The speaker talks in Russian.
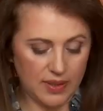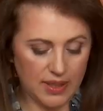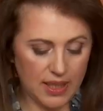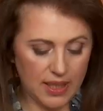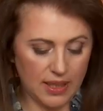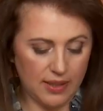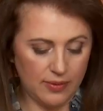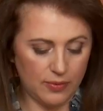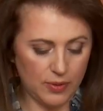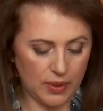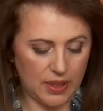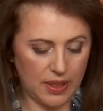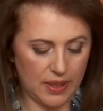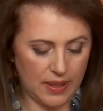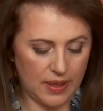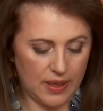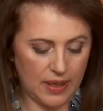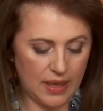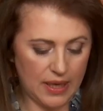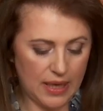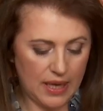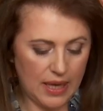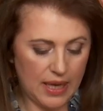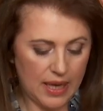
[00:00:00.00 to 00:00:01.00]
вот эта вот
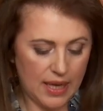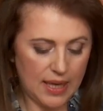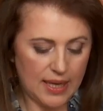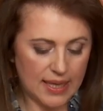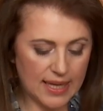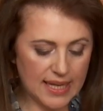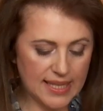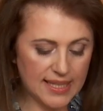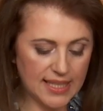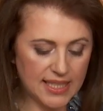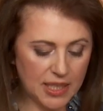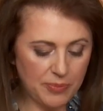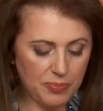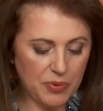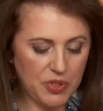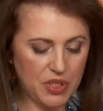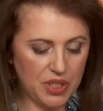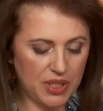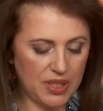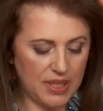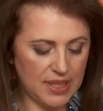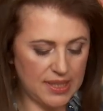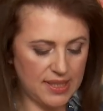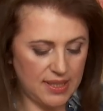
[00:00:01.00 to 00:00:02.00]

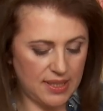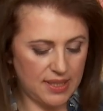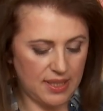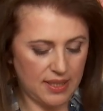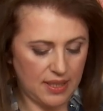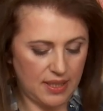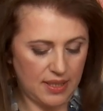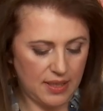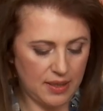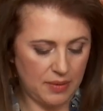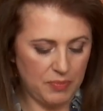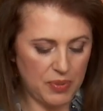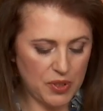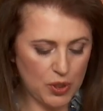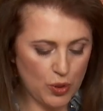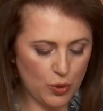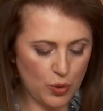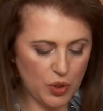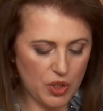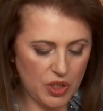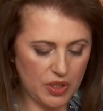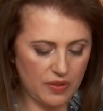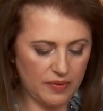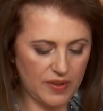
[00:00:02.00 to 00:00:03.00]
рассыпчатость
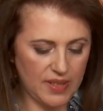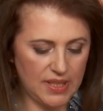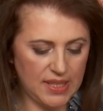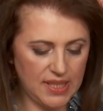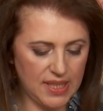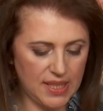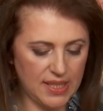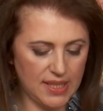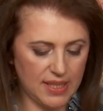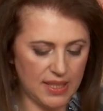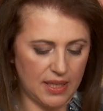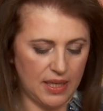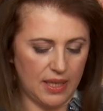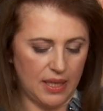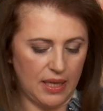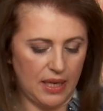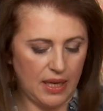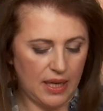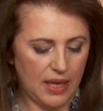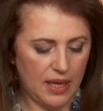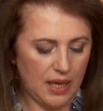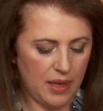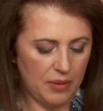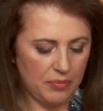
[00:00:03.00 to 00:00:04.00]
песочного теста
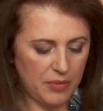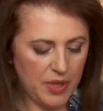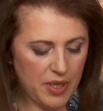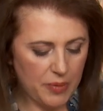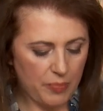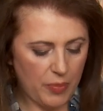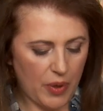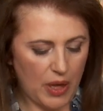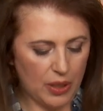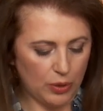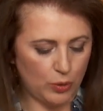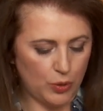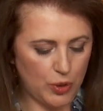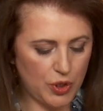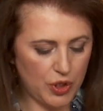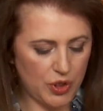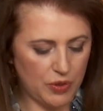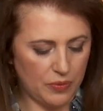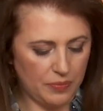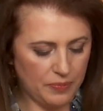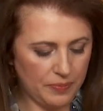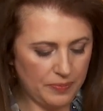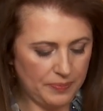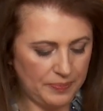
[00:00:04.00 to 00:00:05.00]
мы и
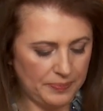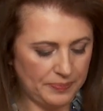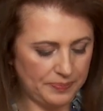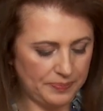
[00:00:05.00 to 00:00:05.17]
получим.